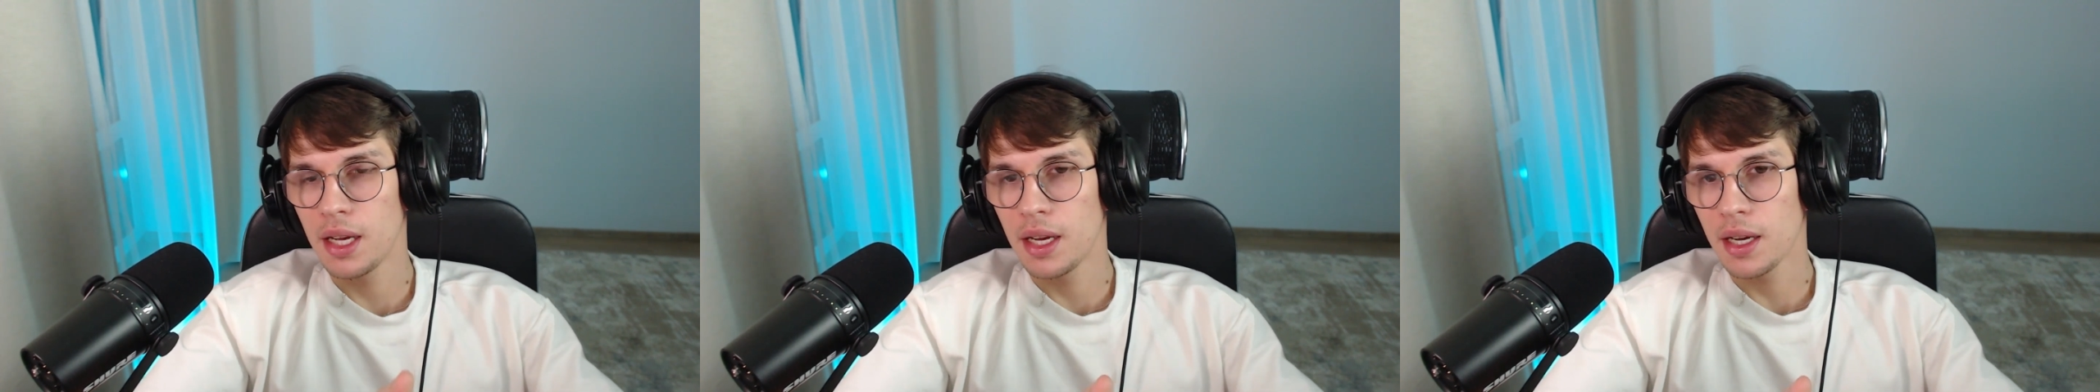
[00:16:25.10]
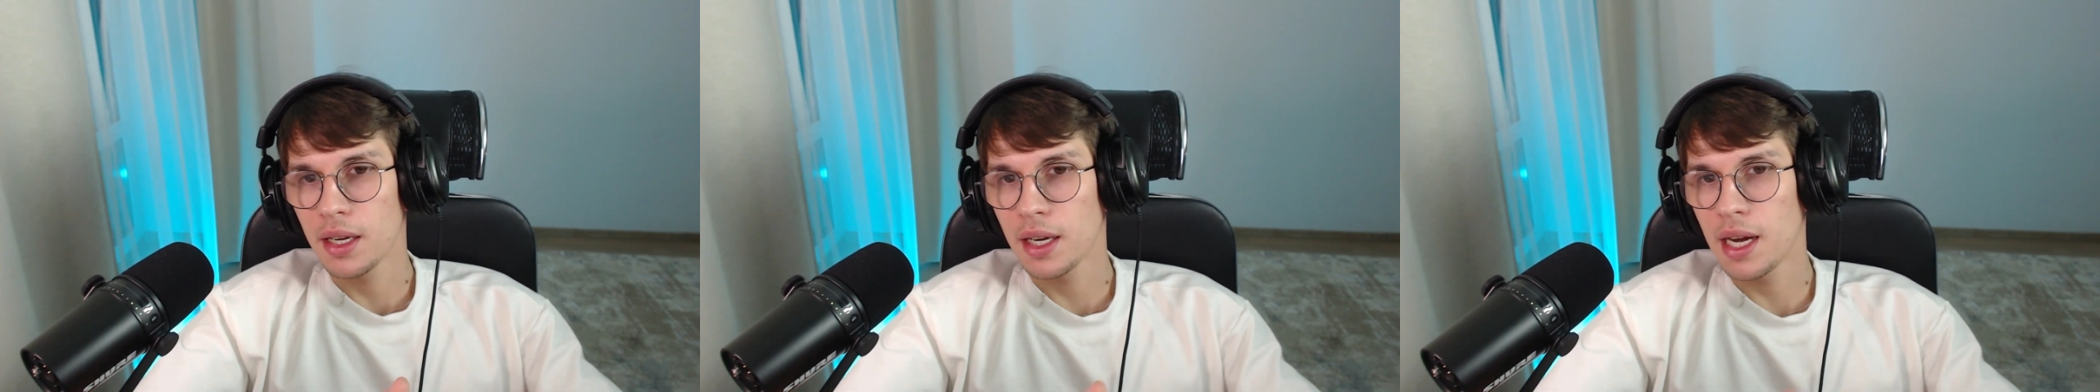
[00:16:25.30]

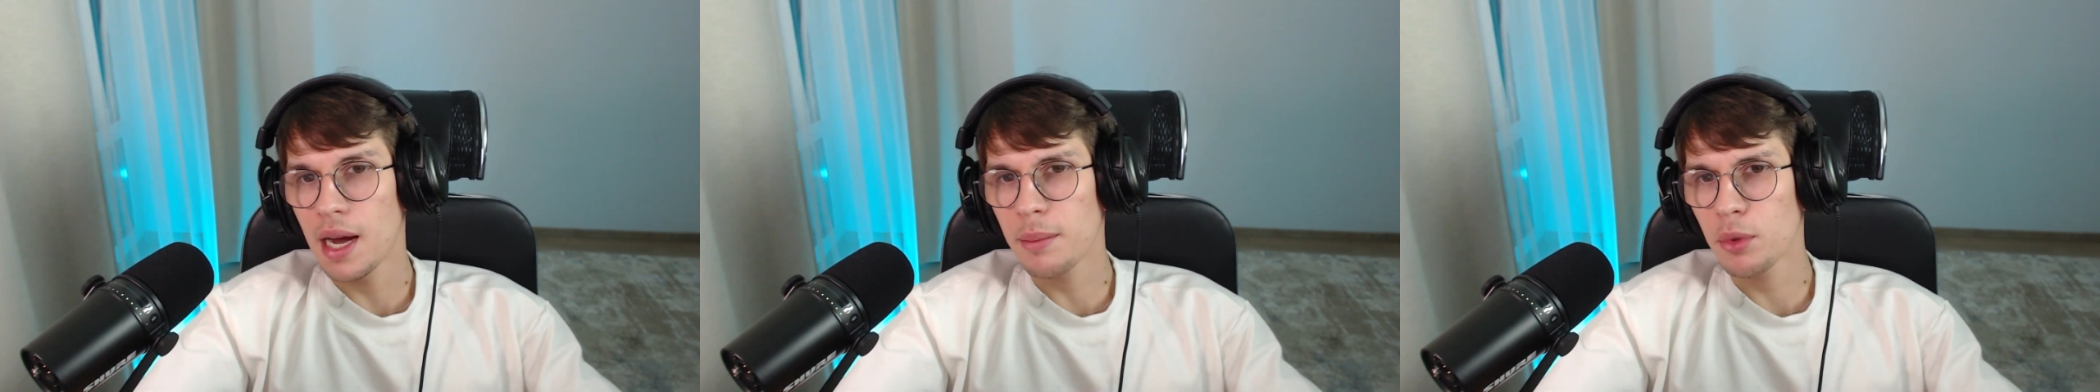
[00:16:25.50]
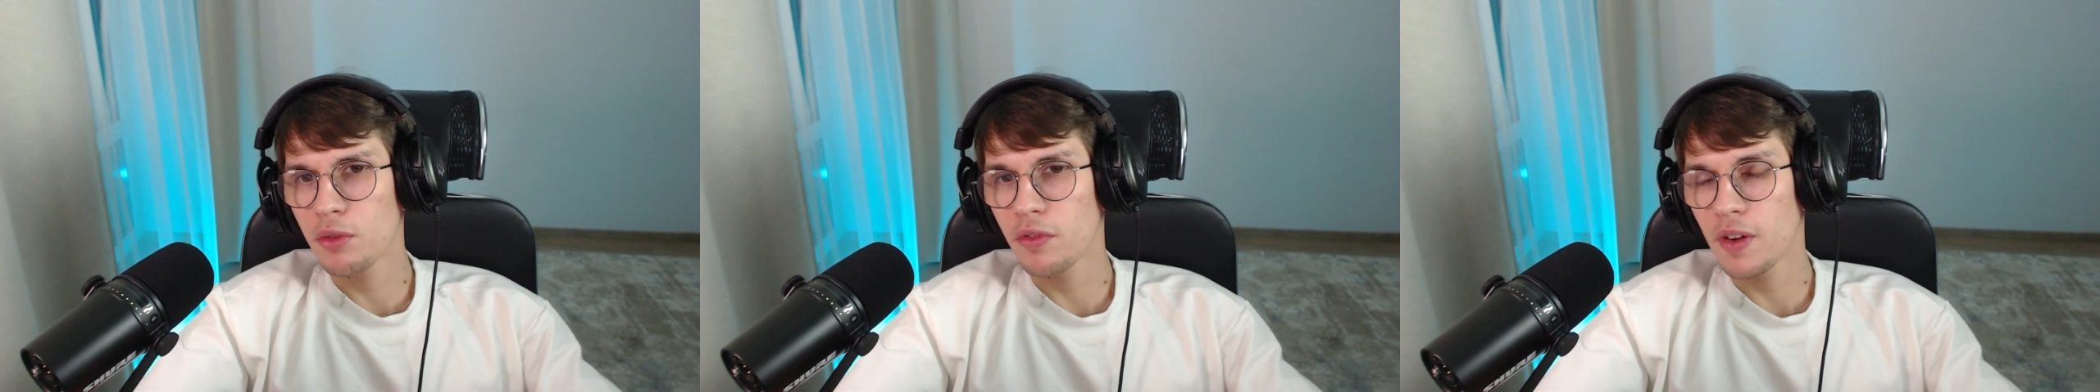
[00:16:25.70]

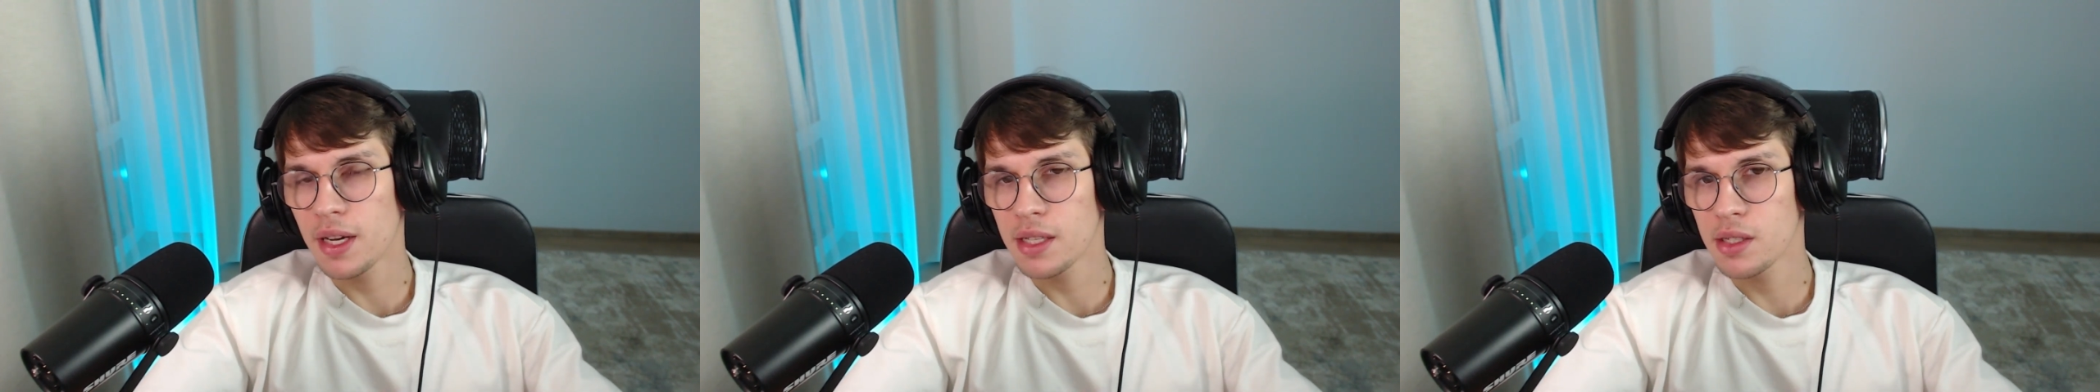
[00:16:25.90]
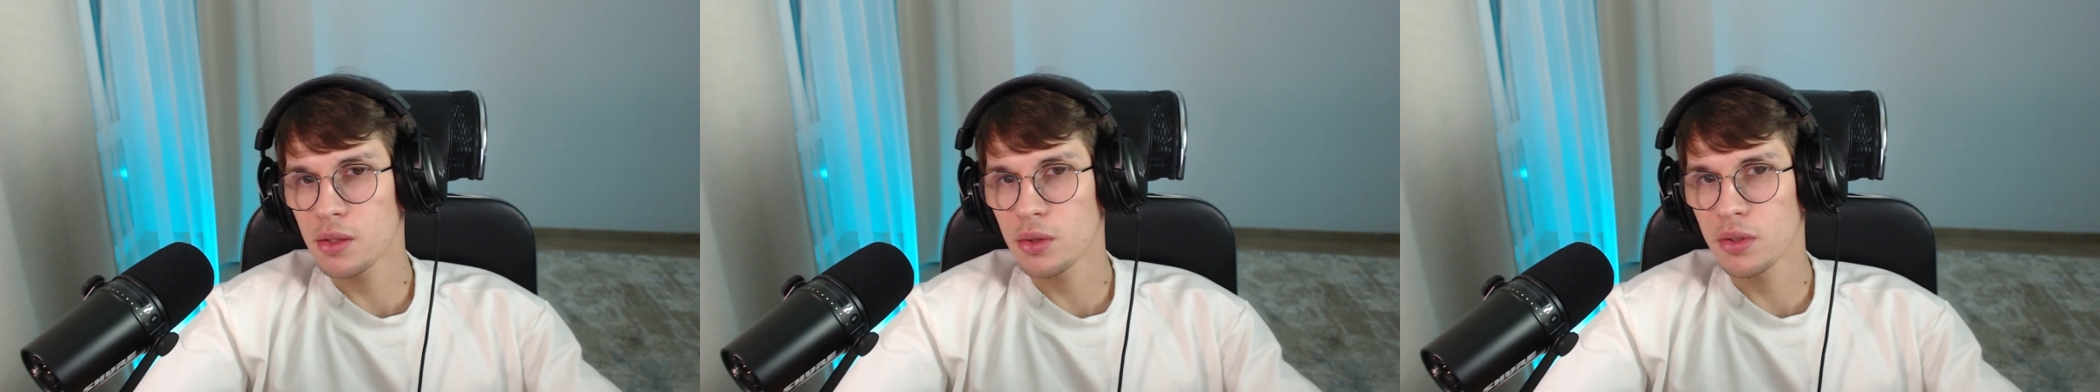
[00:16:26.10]

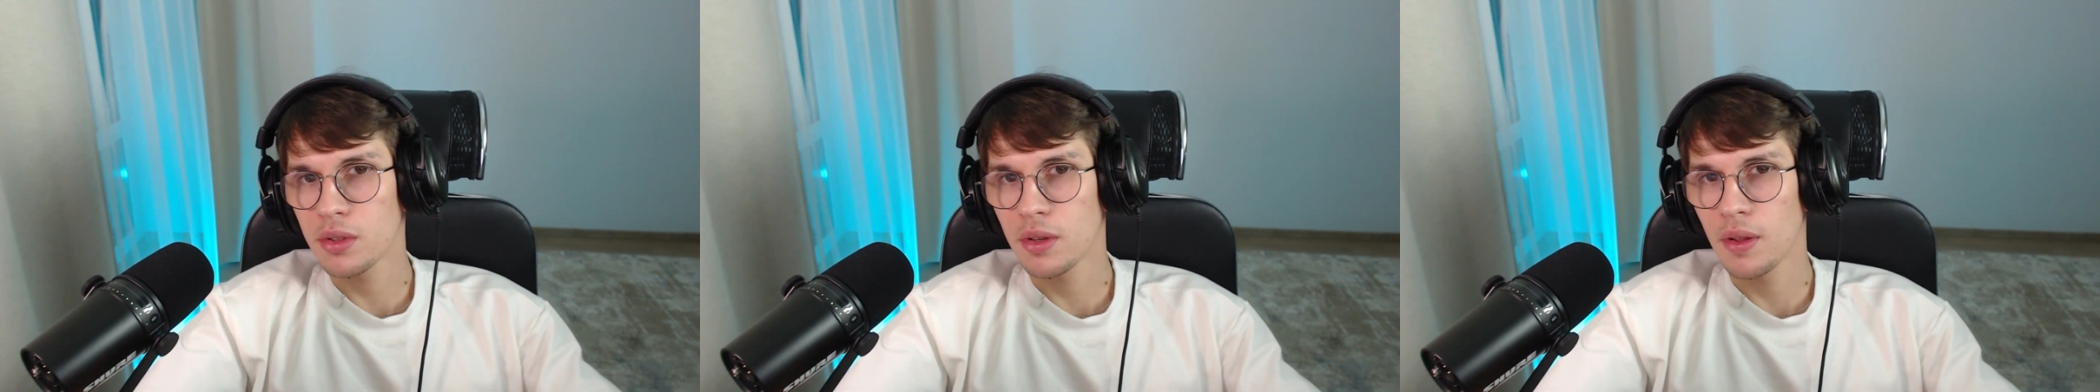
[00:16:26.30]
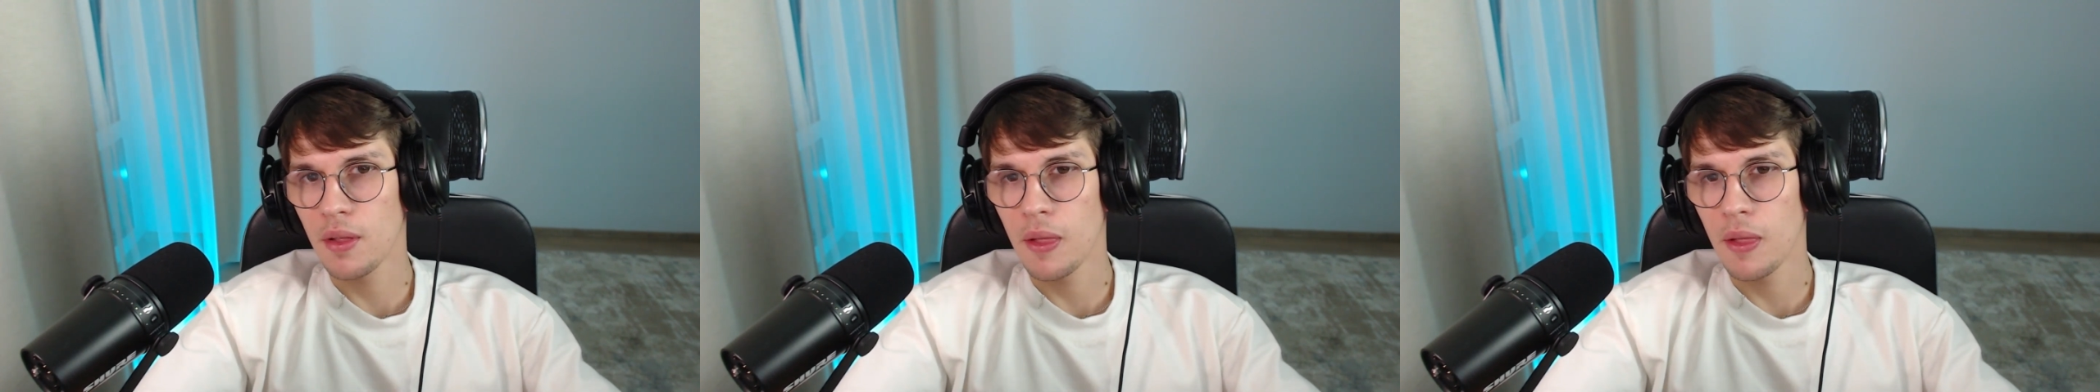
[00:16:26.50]
Гамму-фазу,